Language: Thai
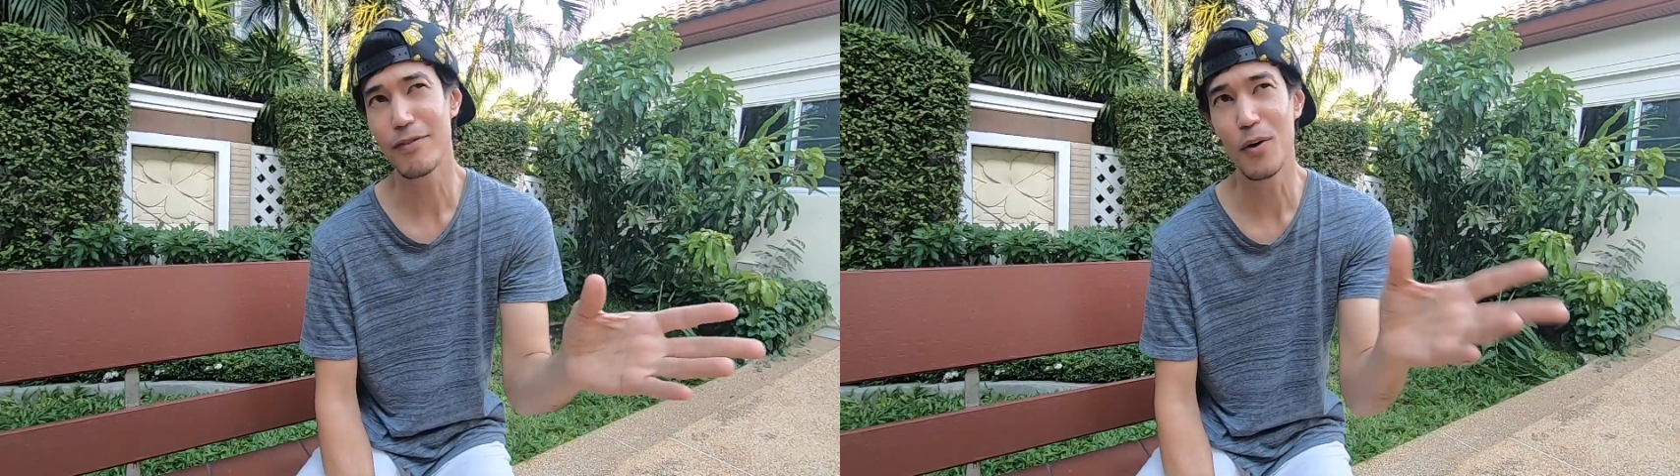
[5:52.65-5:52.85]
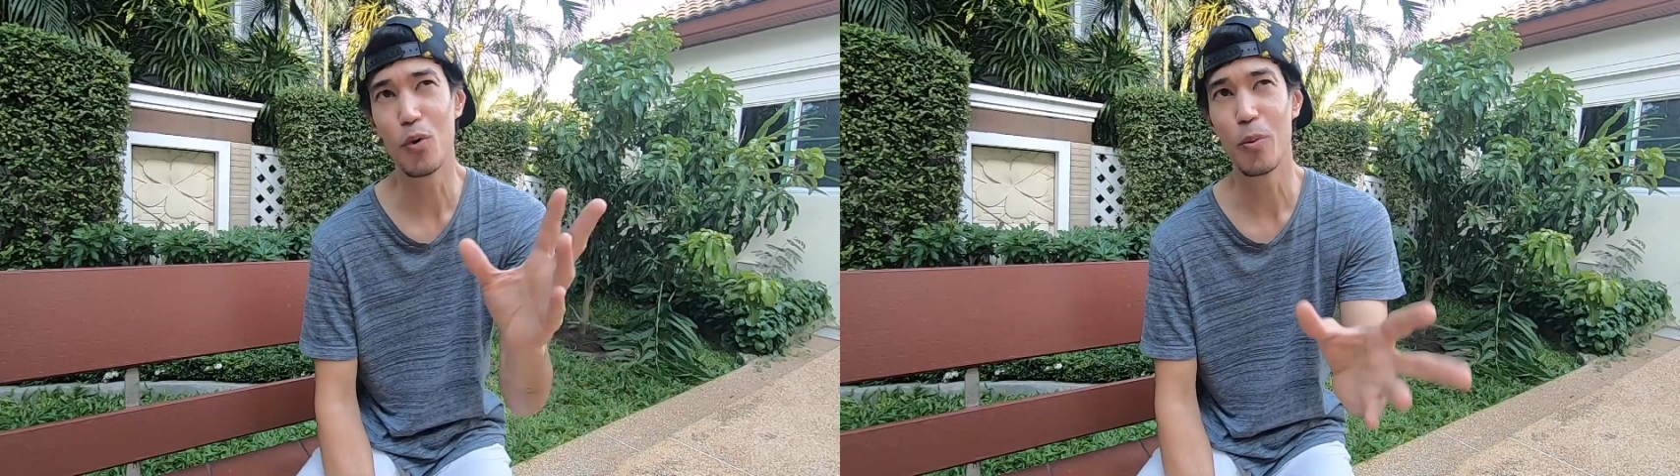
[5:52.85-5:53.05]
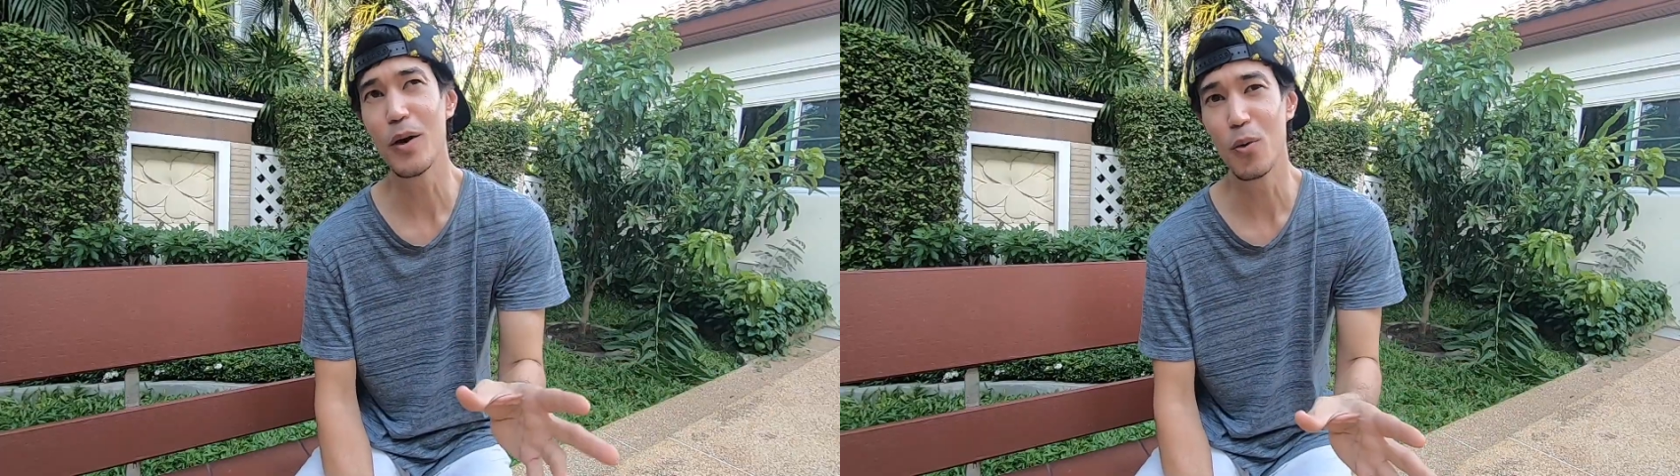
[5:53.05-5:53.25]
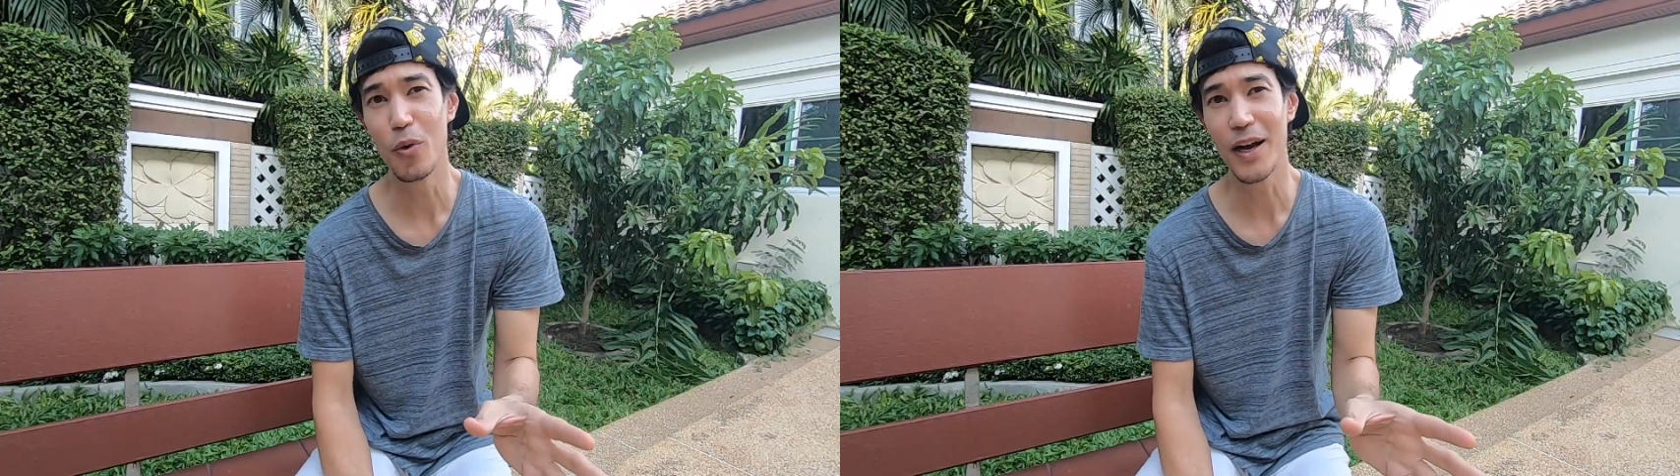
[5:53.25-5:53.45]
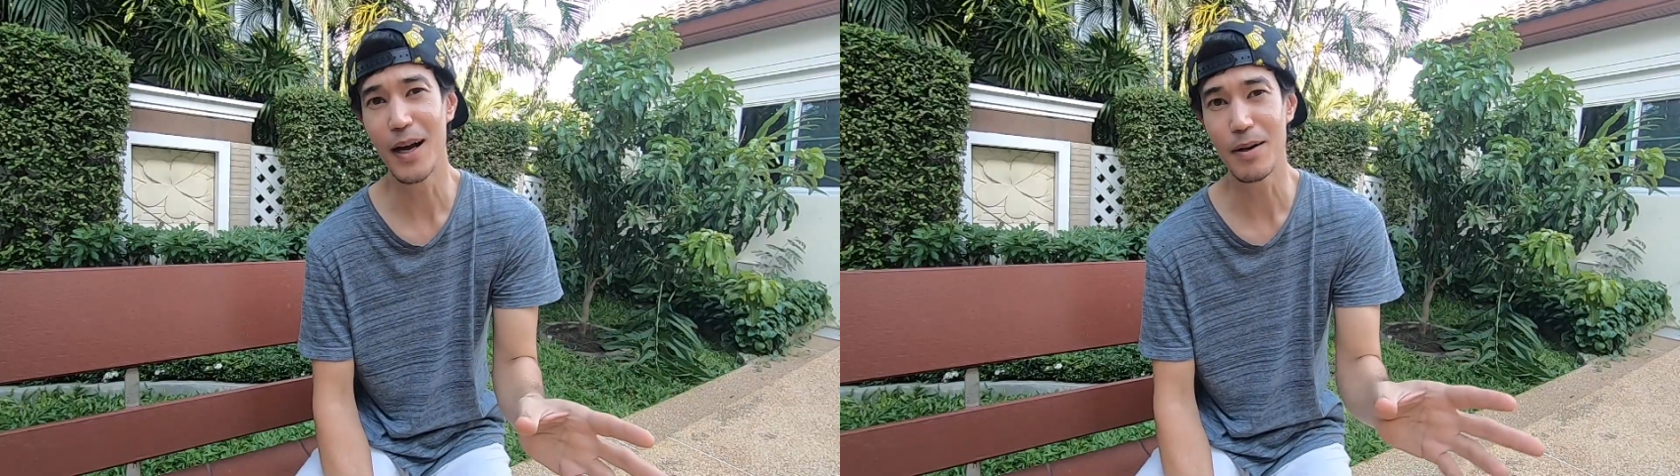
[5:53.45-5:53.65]
ฟังหูไว้หู
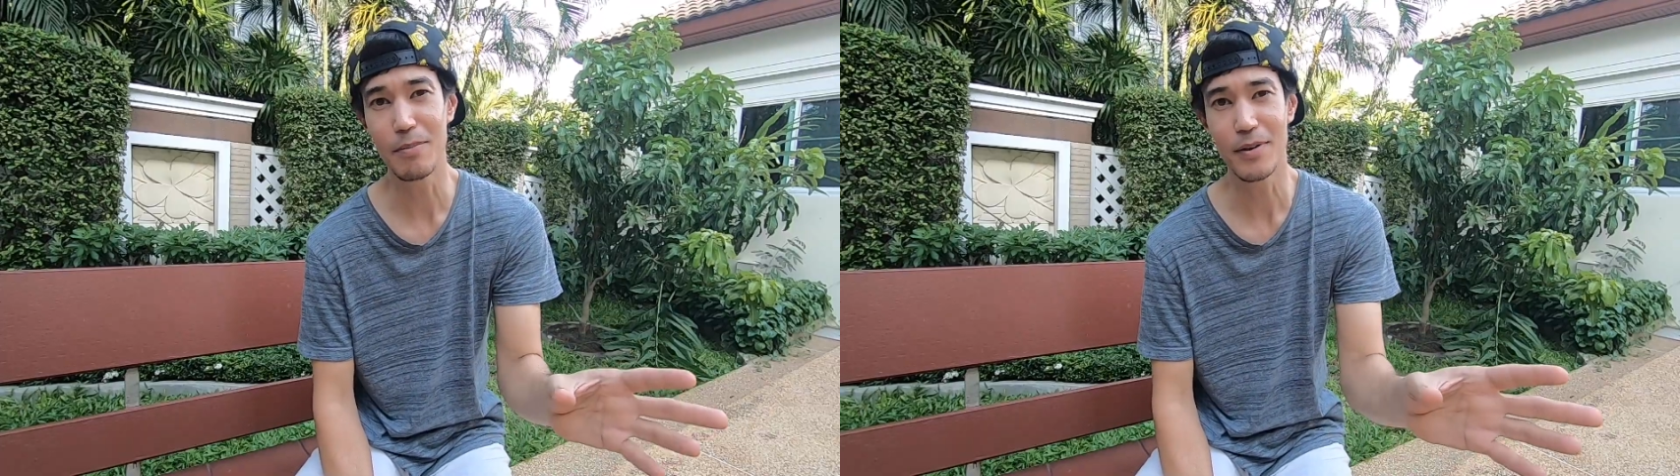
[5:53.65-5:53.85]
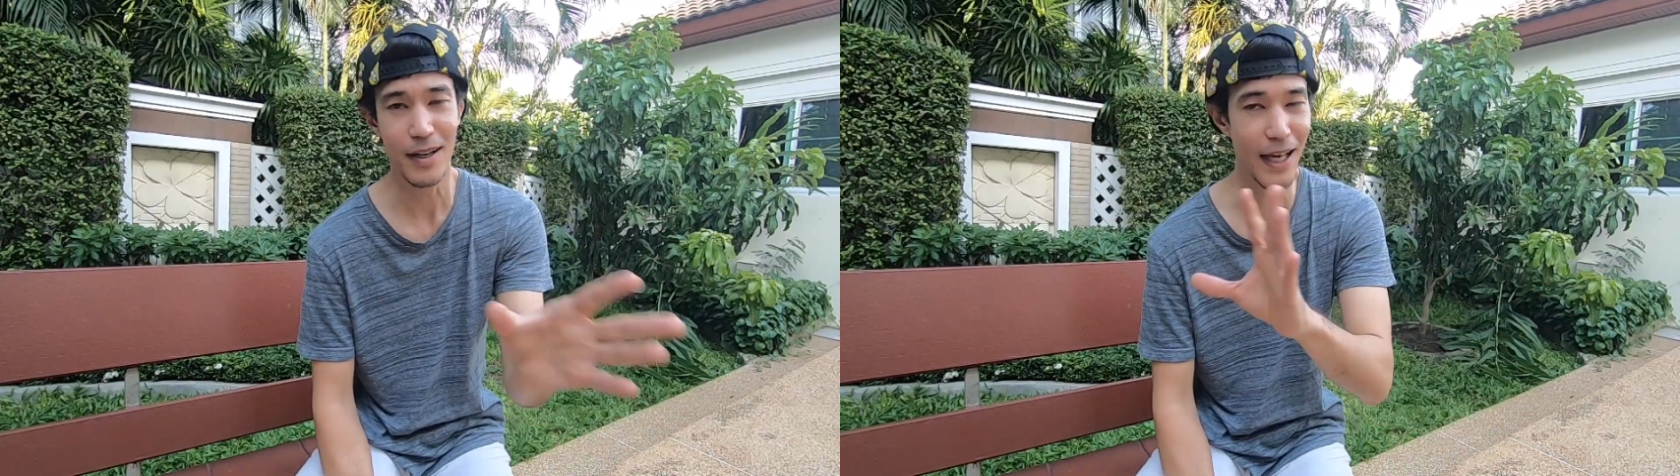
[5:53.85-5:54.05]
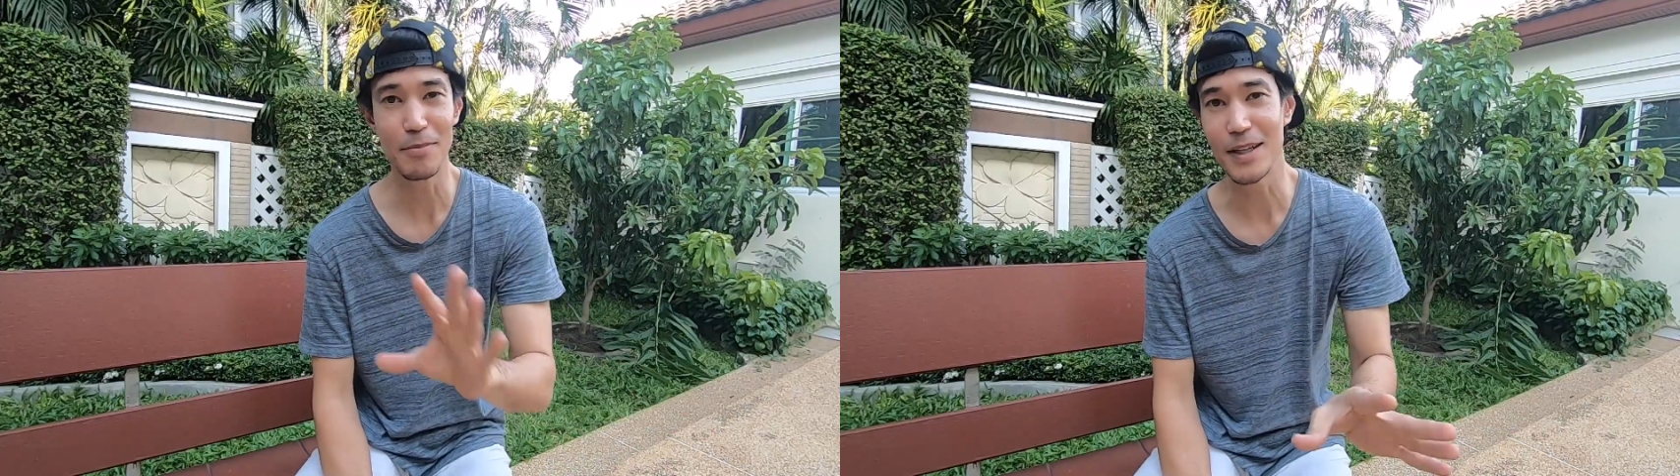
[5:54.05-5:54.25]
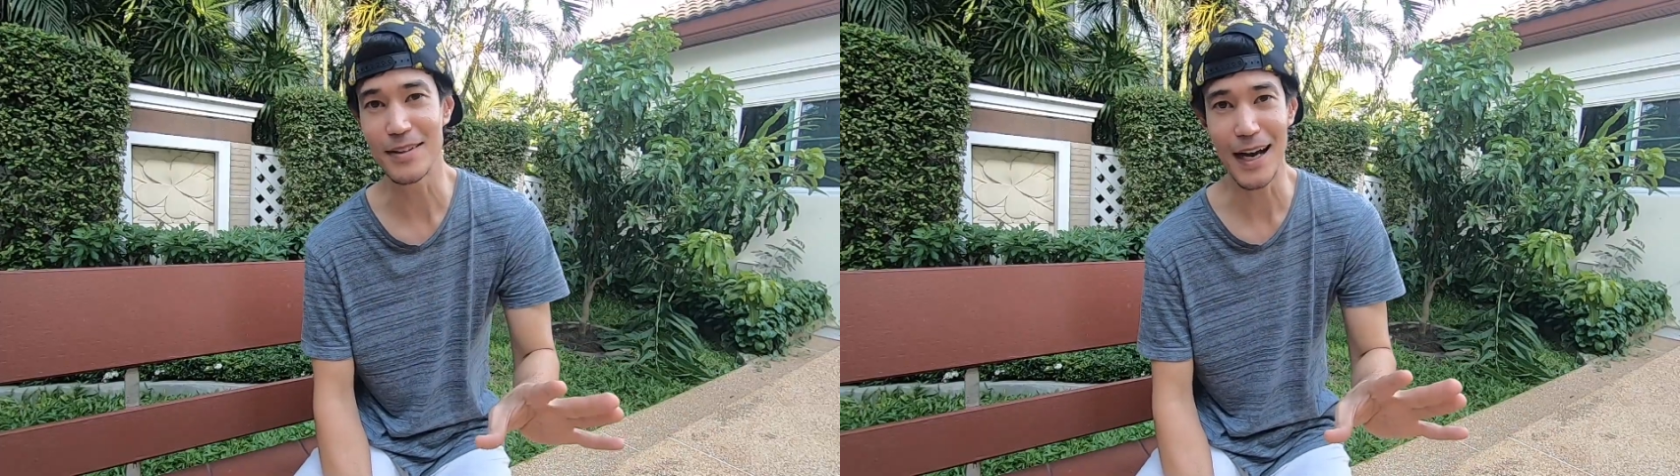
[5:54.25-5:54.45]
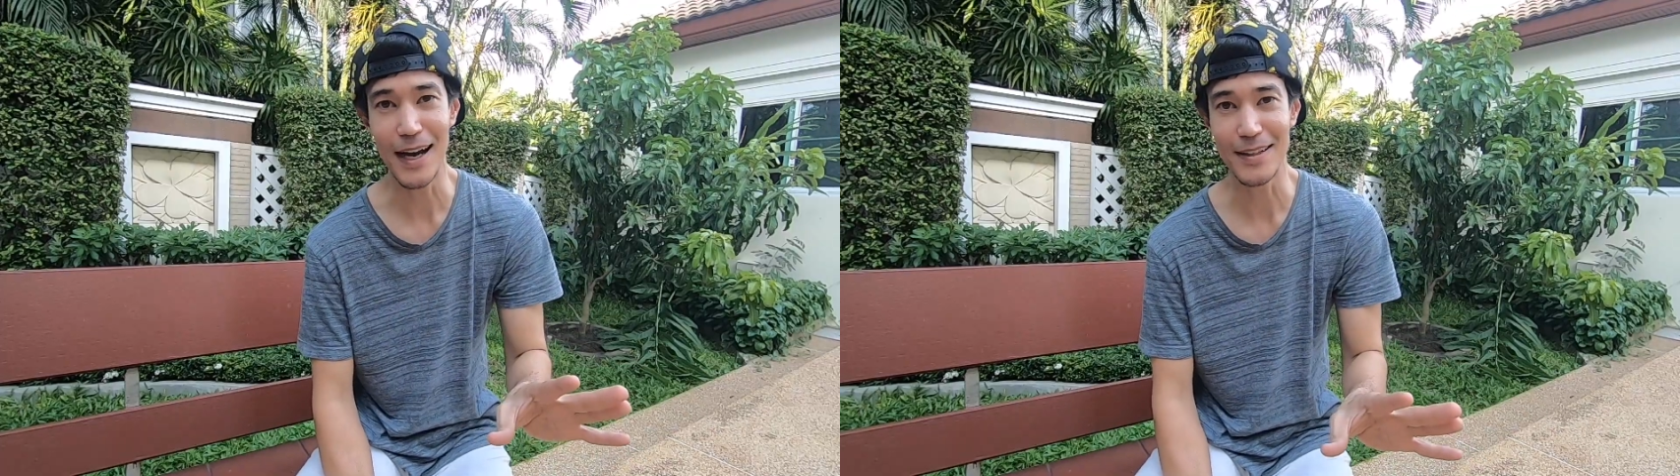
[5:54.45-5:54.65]
นะครับกับเคลม
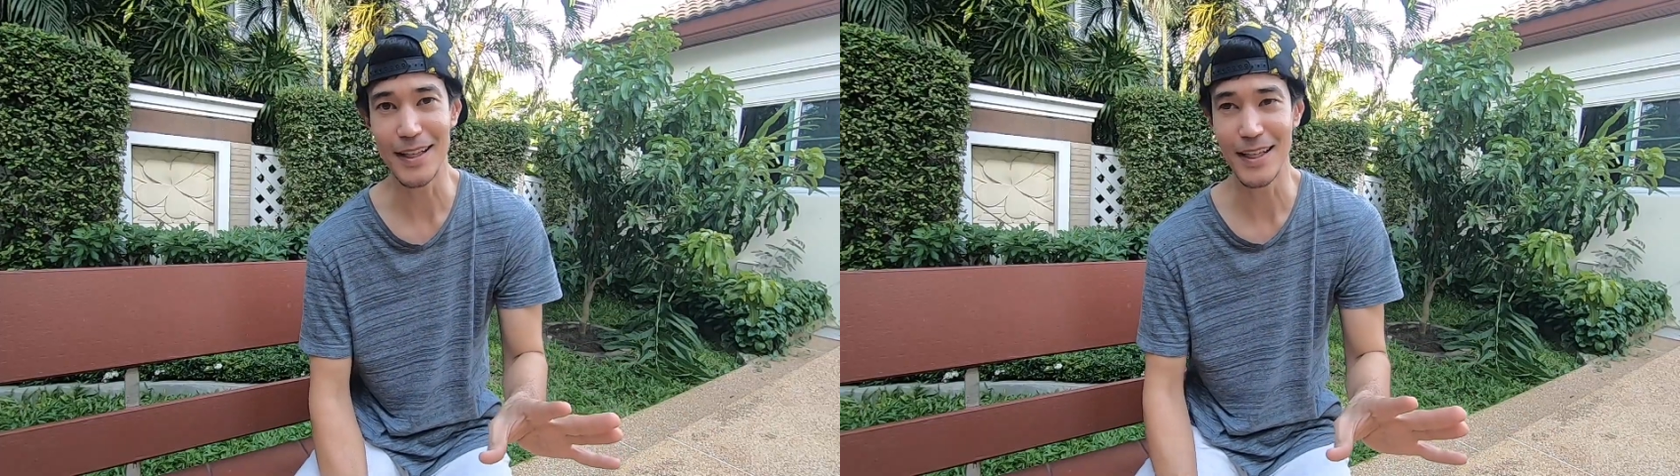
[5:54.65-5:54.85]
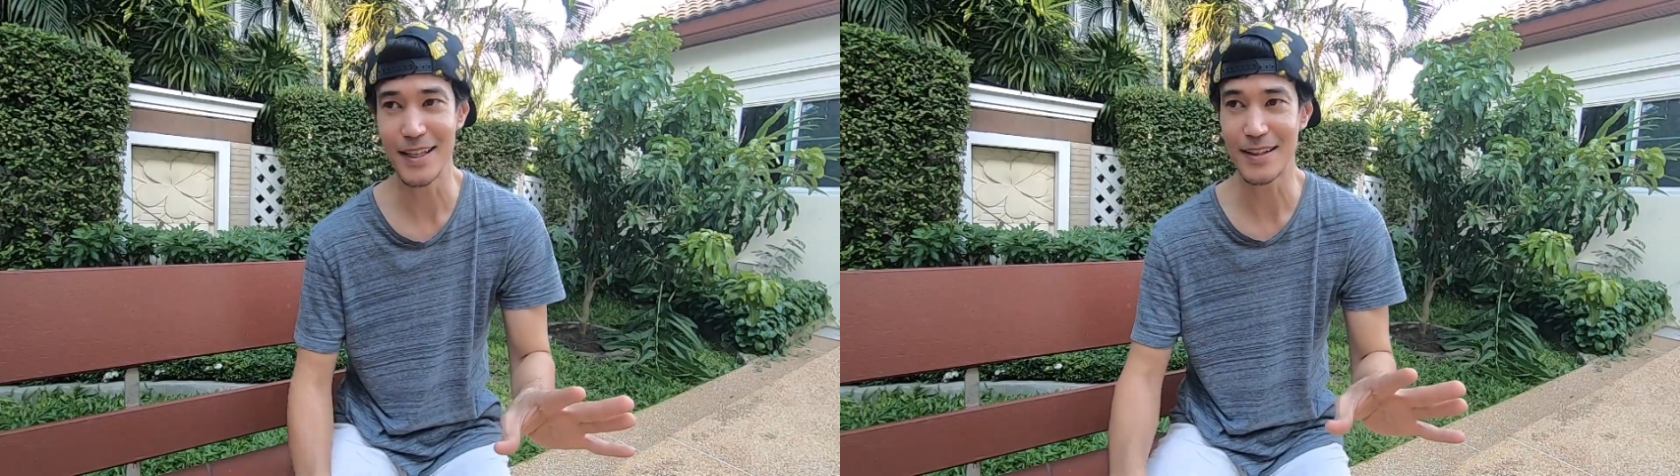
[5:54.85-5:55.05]
ต่างๆ ที่